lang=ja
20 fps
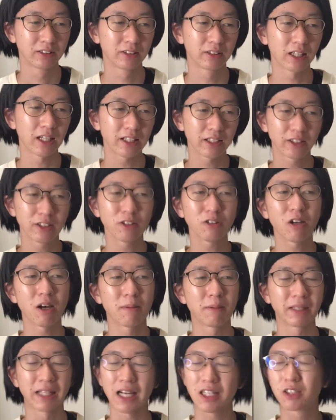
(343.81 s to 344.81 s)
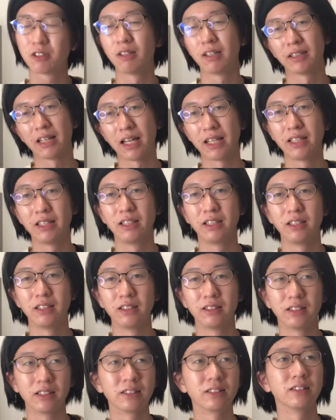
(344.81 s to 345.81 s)
たりっていうのはまあなくはな
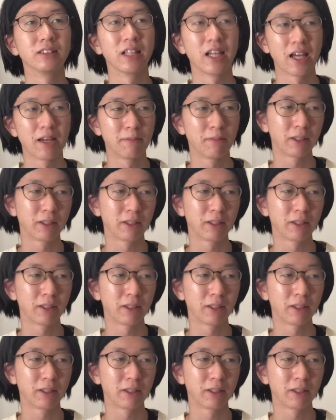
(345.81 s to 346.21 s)
いですね、